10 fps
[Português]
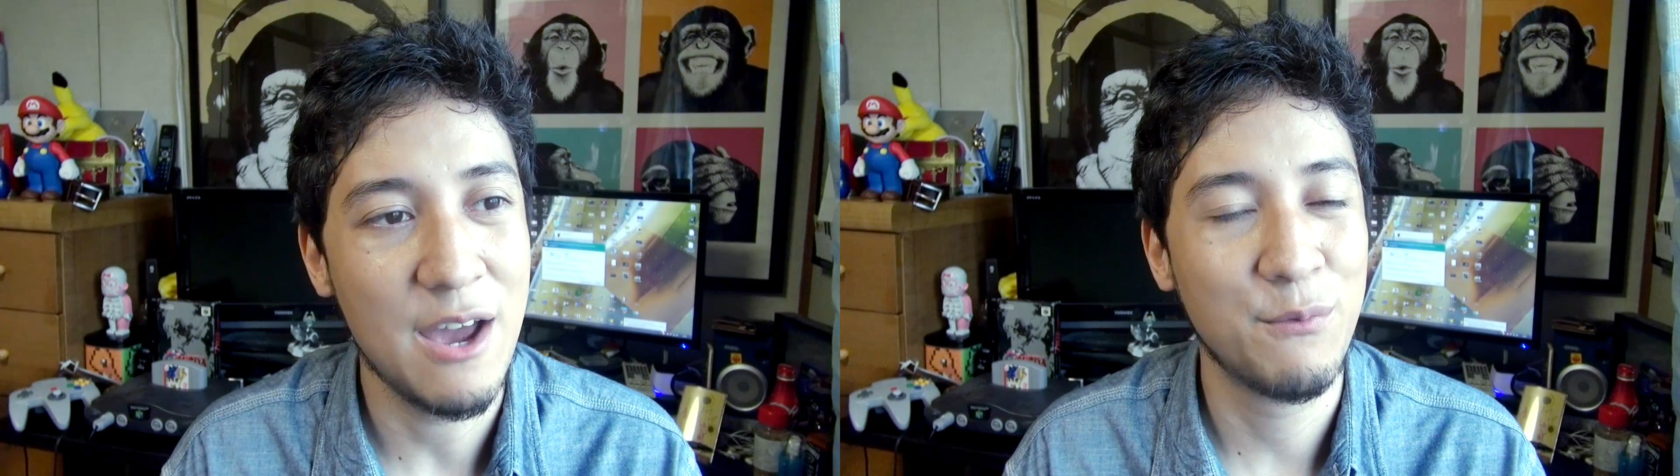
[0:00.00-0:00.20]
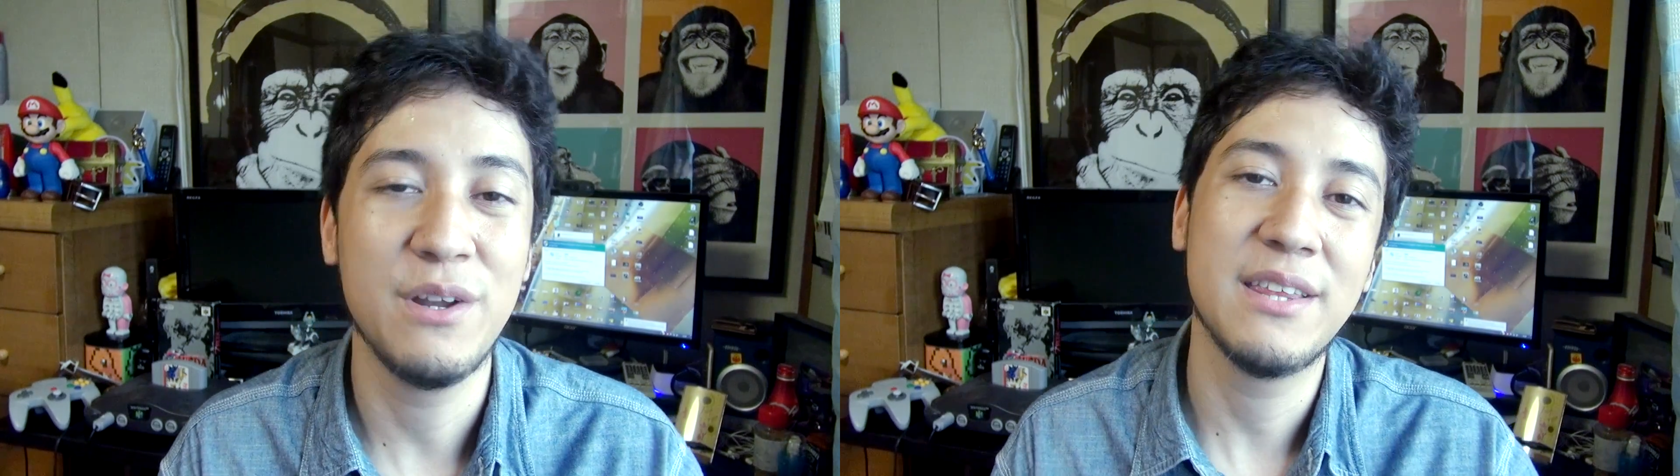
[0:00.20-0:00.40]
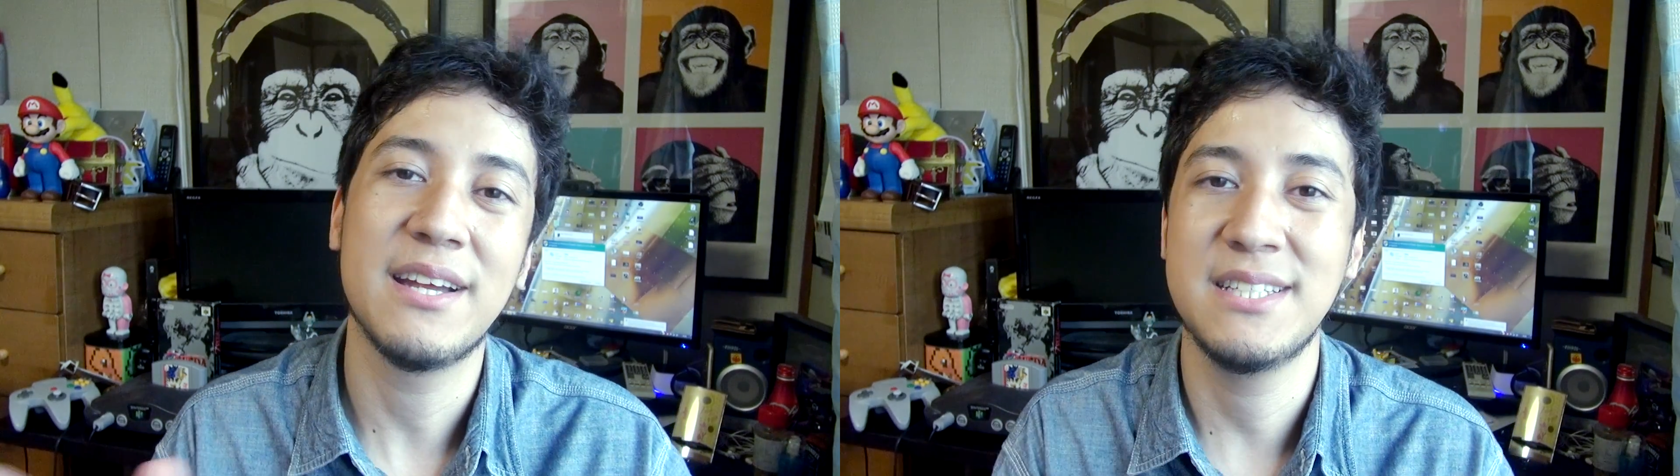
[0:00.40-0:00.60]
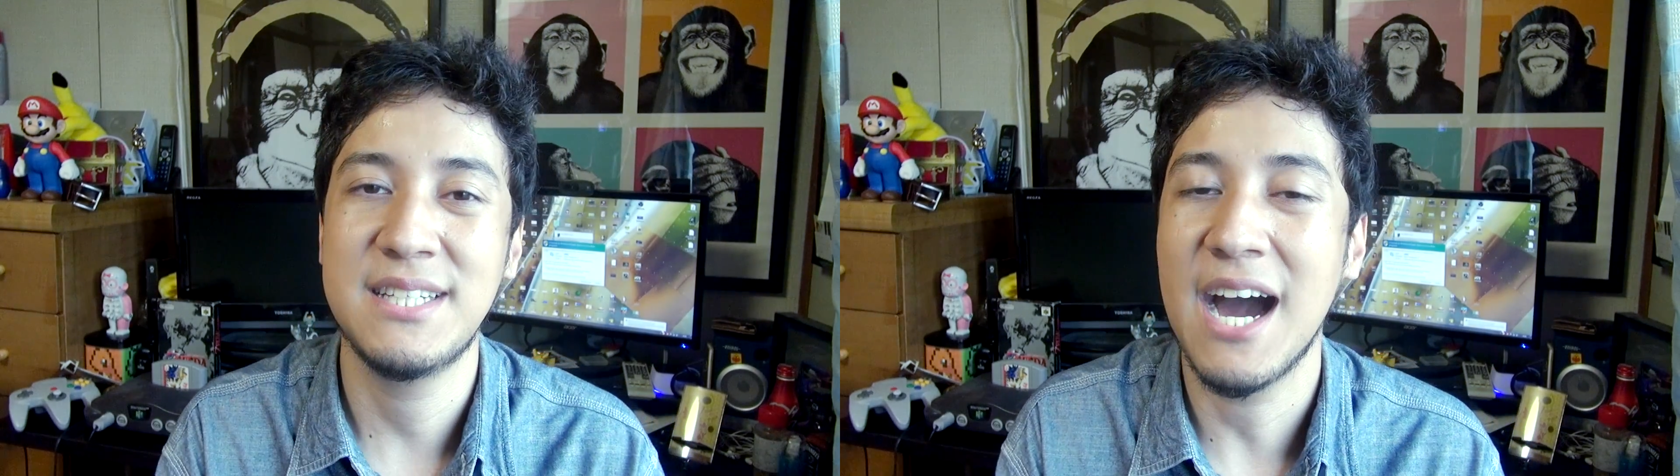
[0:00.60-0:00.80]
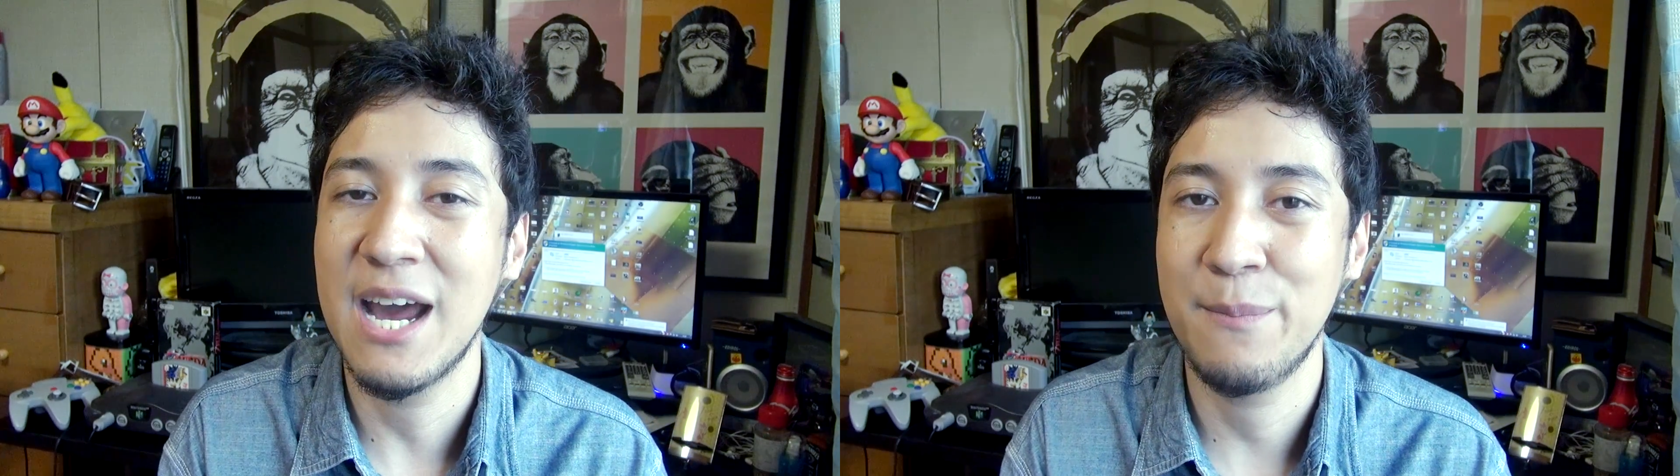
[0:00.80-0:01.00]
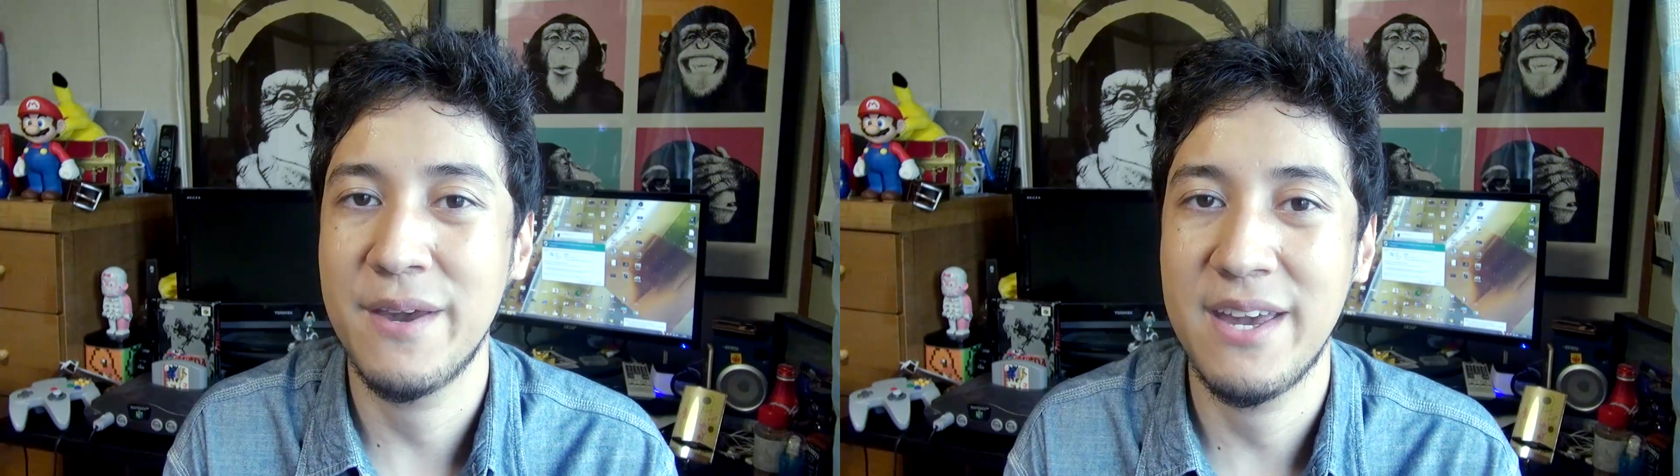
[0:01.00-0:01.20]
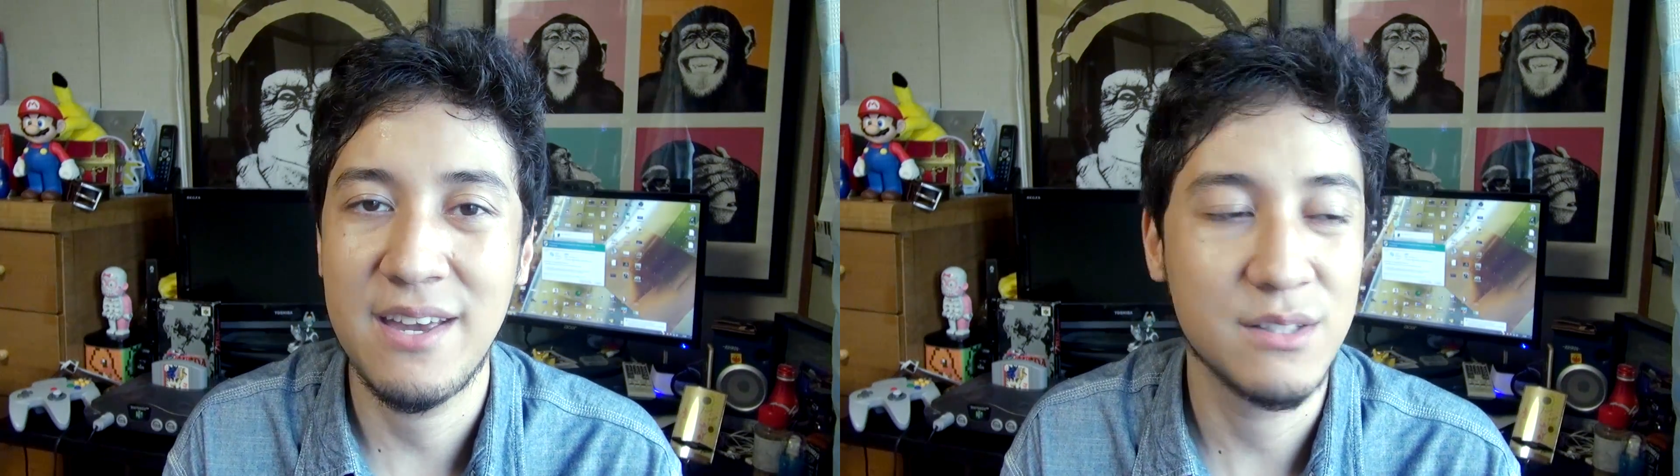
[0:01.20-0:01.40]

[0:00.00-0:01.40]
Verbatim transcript: iPhone tá nesse hype aí,